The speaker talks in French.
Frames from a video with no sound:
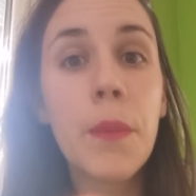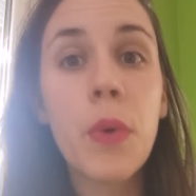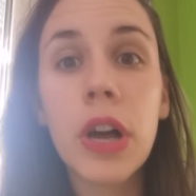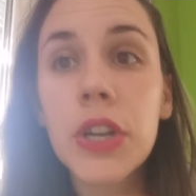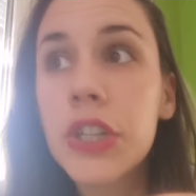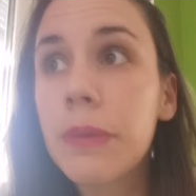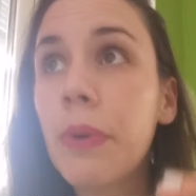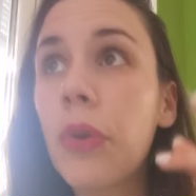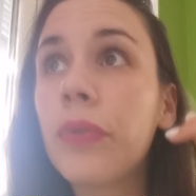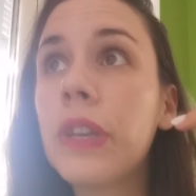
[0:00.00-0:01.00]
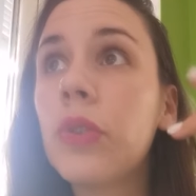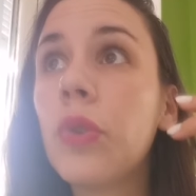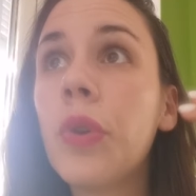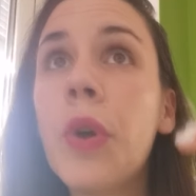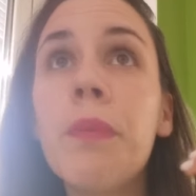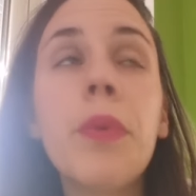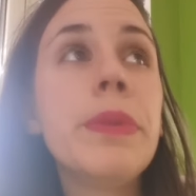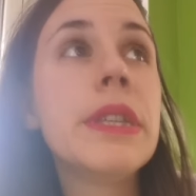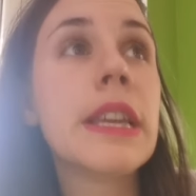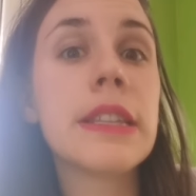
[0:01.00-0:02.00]
Moi, j'ai pas envie que mon
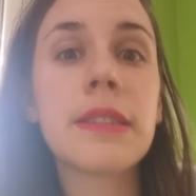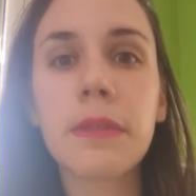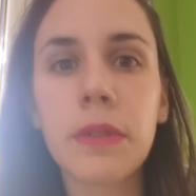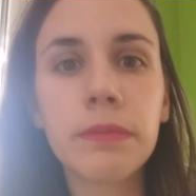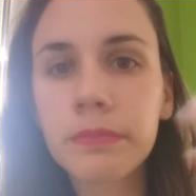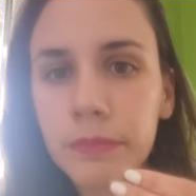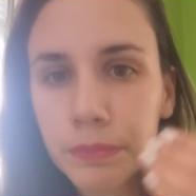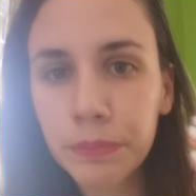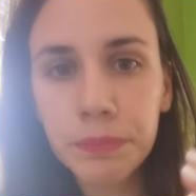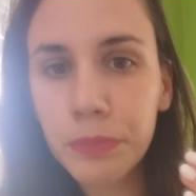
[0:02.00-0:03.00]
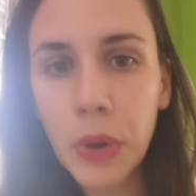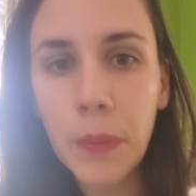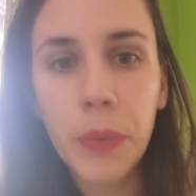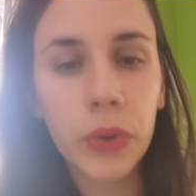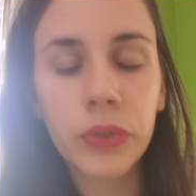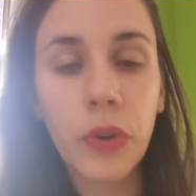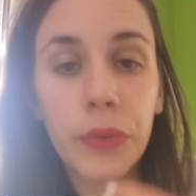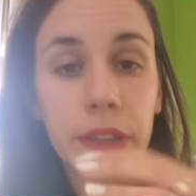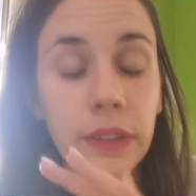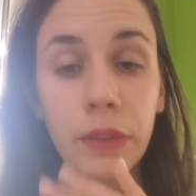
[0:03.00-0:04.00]
business peu importe, en
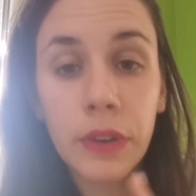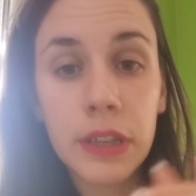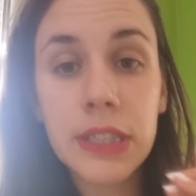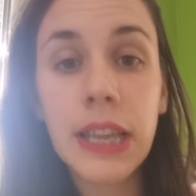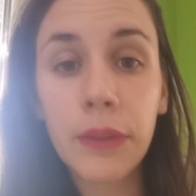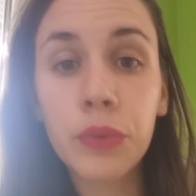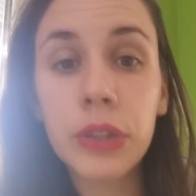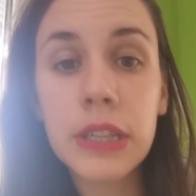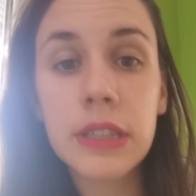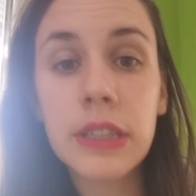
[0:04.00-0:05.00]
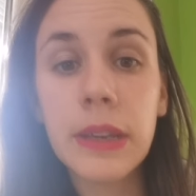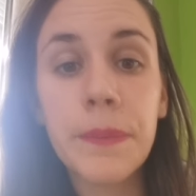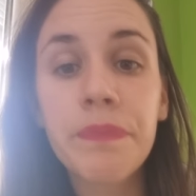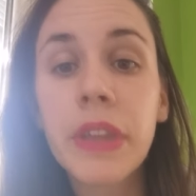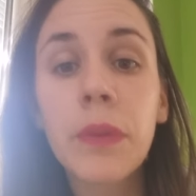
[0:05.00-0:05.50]
fait. C'est à vous de décider.